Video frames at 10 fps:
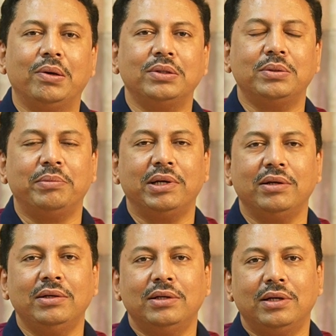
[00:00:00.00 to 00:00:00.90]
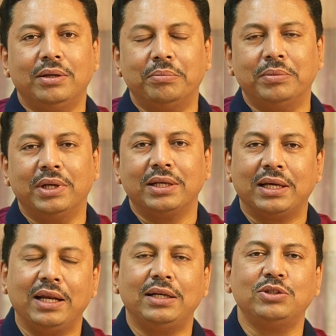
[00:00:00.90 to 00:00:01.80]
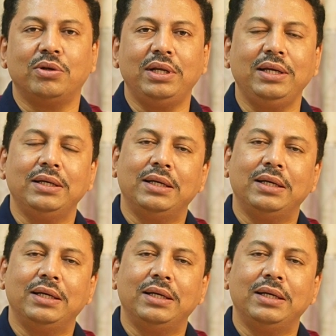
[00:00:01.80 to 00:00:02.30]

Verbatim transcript: অথবা খেলার ছলে